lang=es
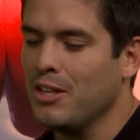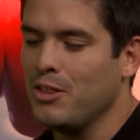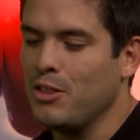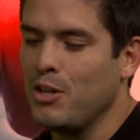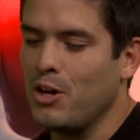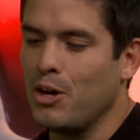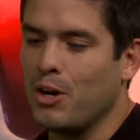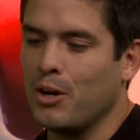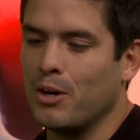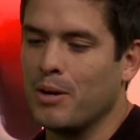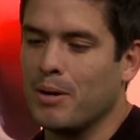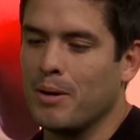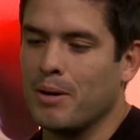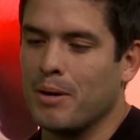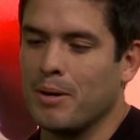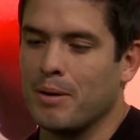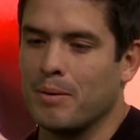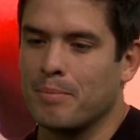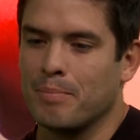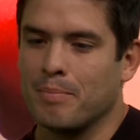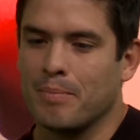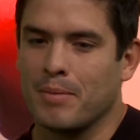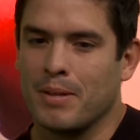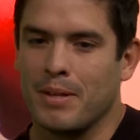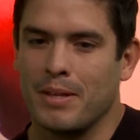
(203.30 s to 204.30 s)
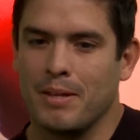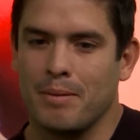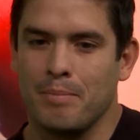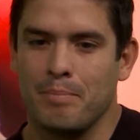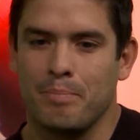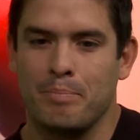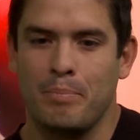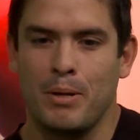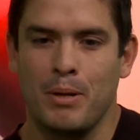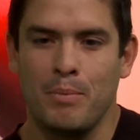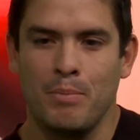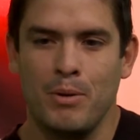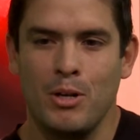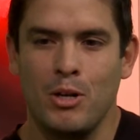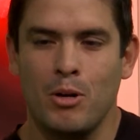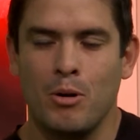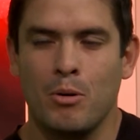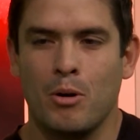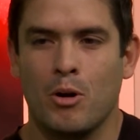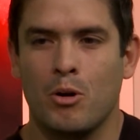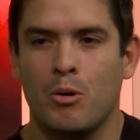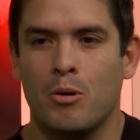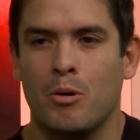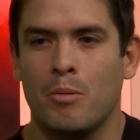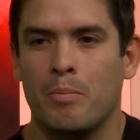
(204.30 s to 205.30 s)
No, eh, primero
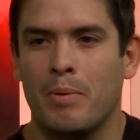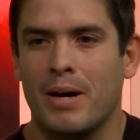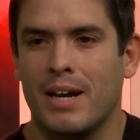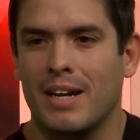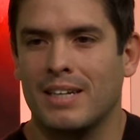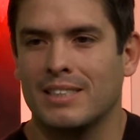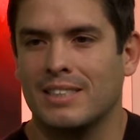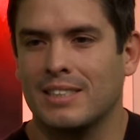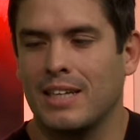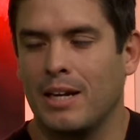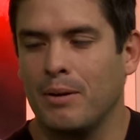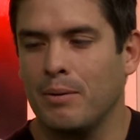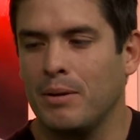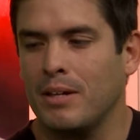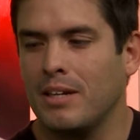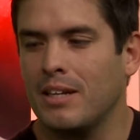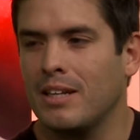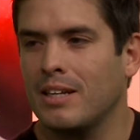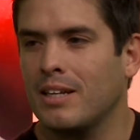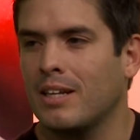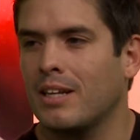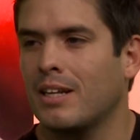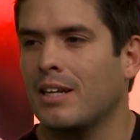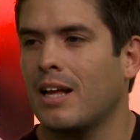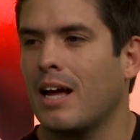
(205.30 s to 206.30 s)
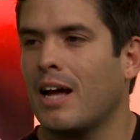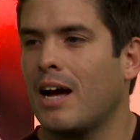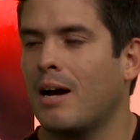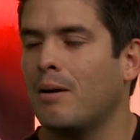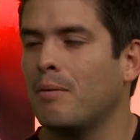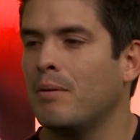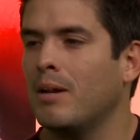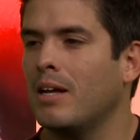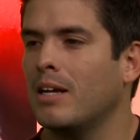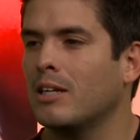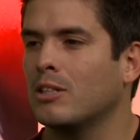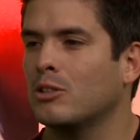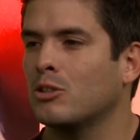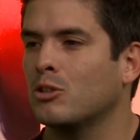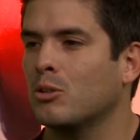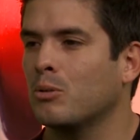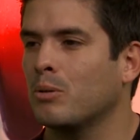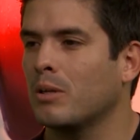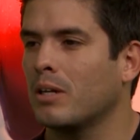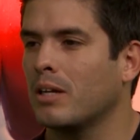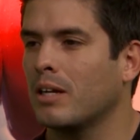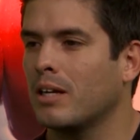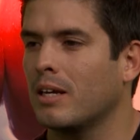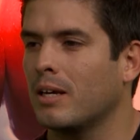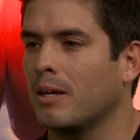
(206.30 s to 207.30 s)
como para saber eh, hablar
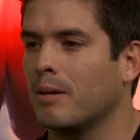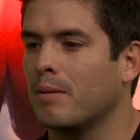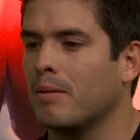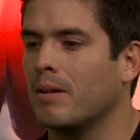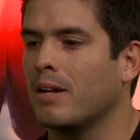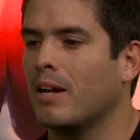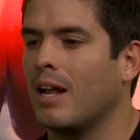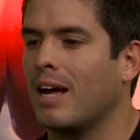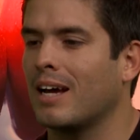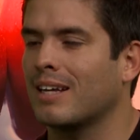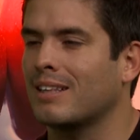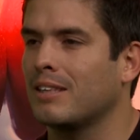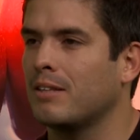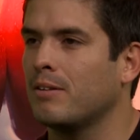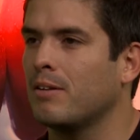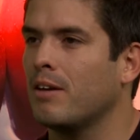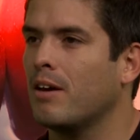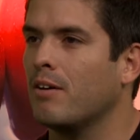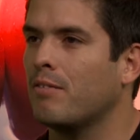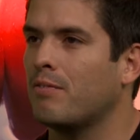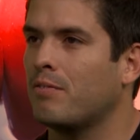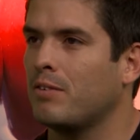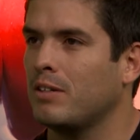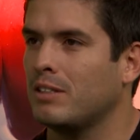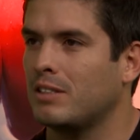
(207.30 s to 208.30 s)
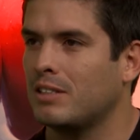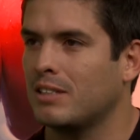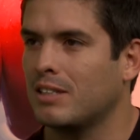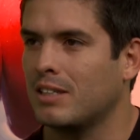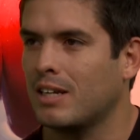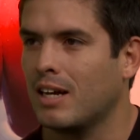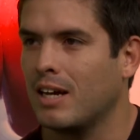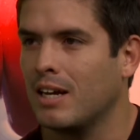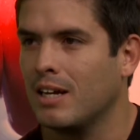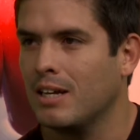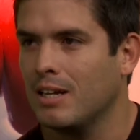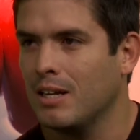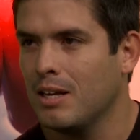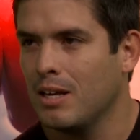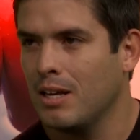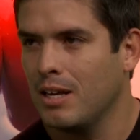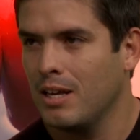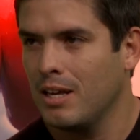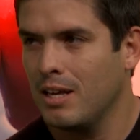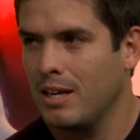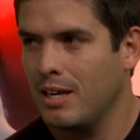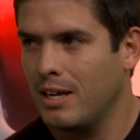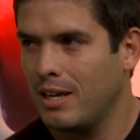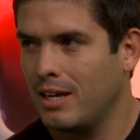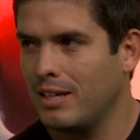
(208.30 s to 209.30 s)
sobre la actividad física,
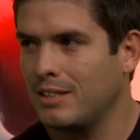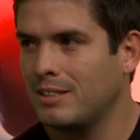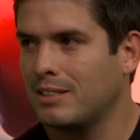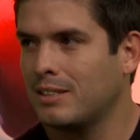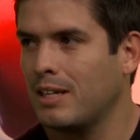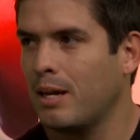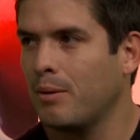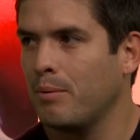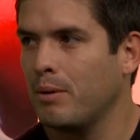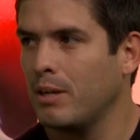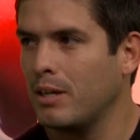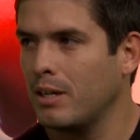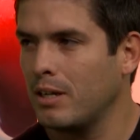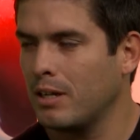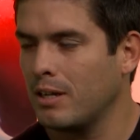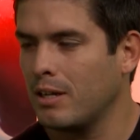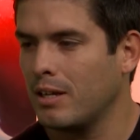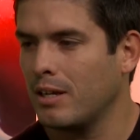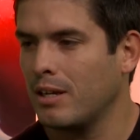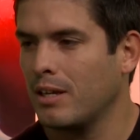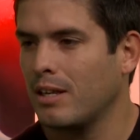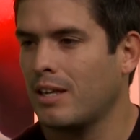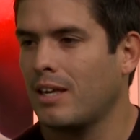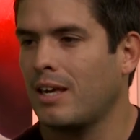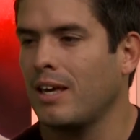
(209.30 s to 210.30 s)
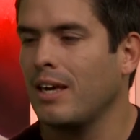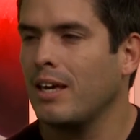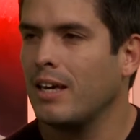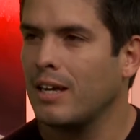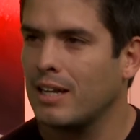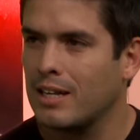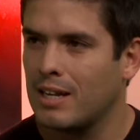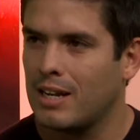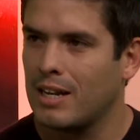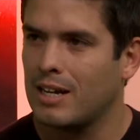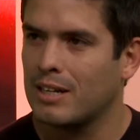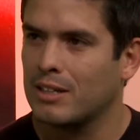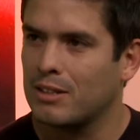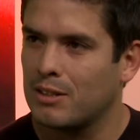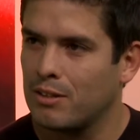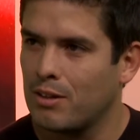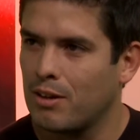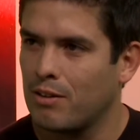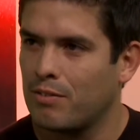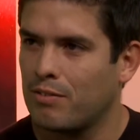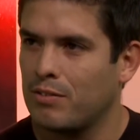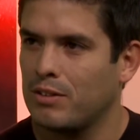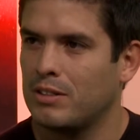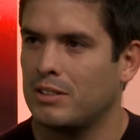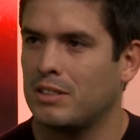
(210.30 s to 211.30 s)
es saber qué es la
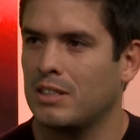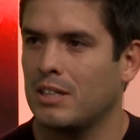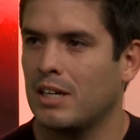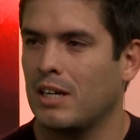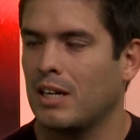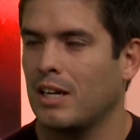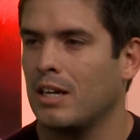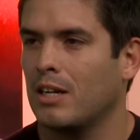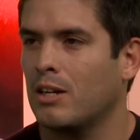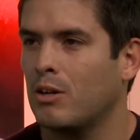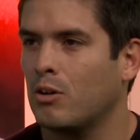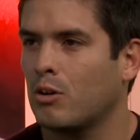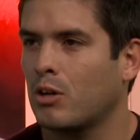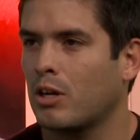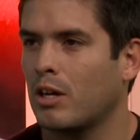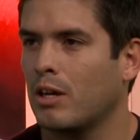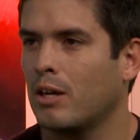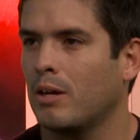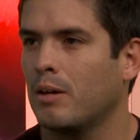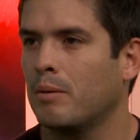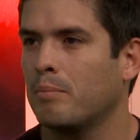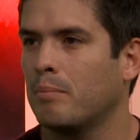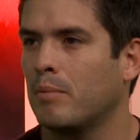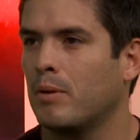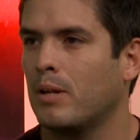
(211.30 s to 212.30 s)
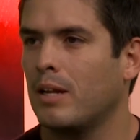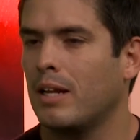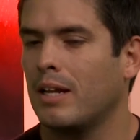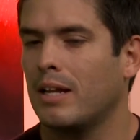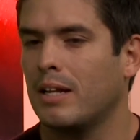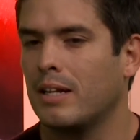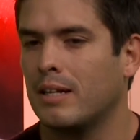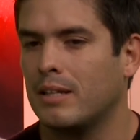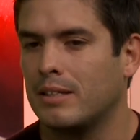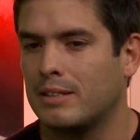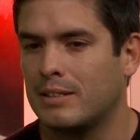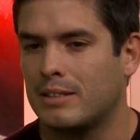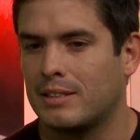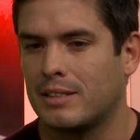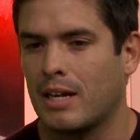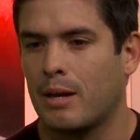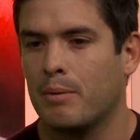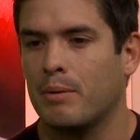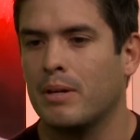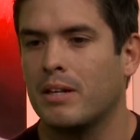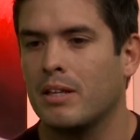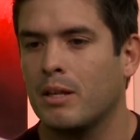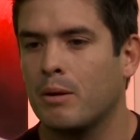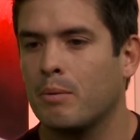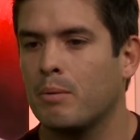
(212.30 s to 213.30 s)
actividad física, qué es lo que...
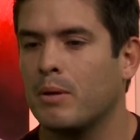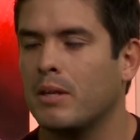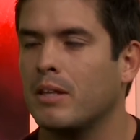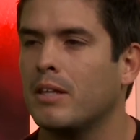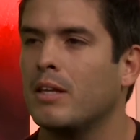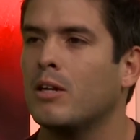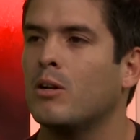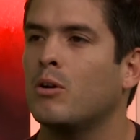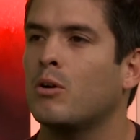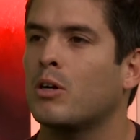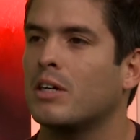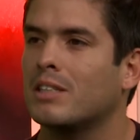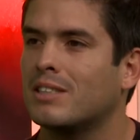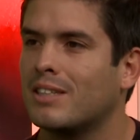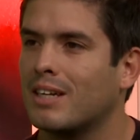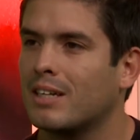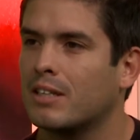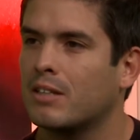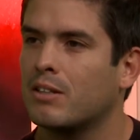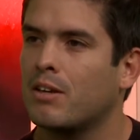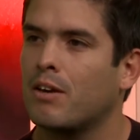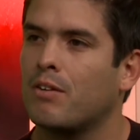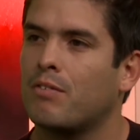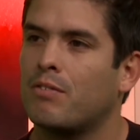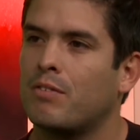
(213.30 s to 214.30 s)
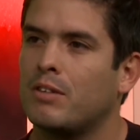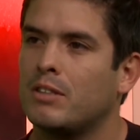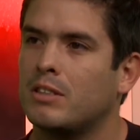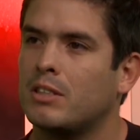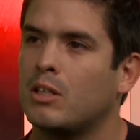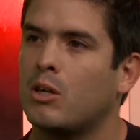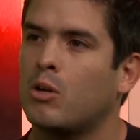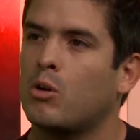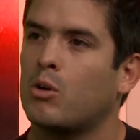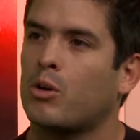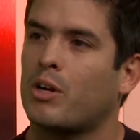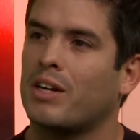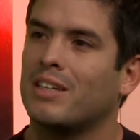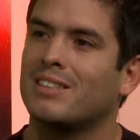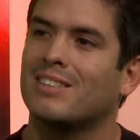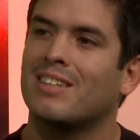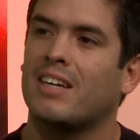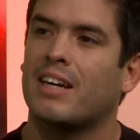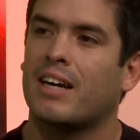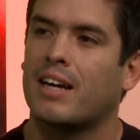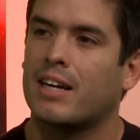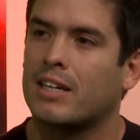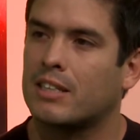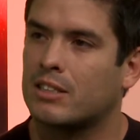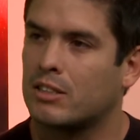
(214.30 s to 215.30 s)
Saber dividir lo que es actividad física y lo que es
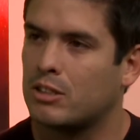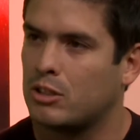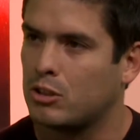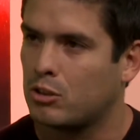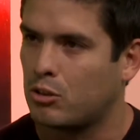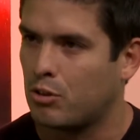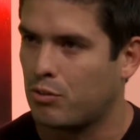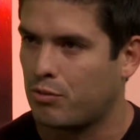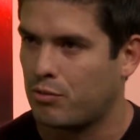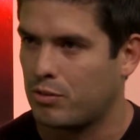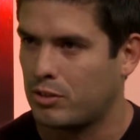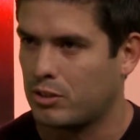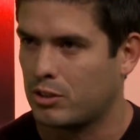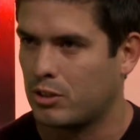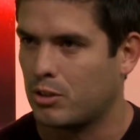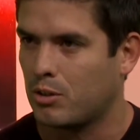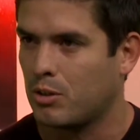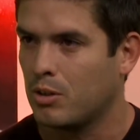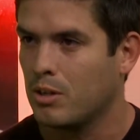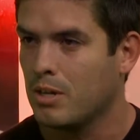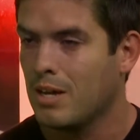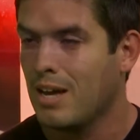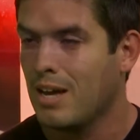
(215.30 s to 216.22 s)
ejercicio físico.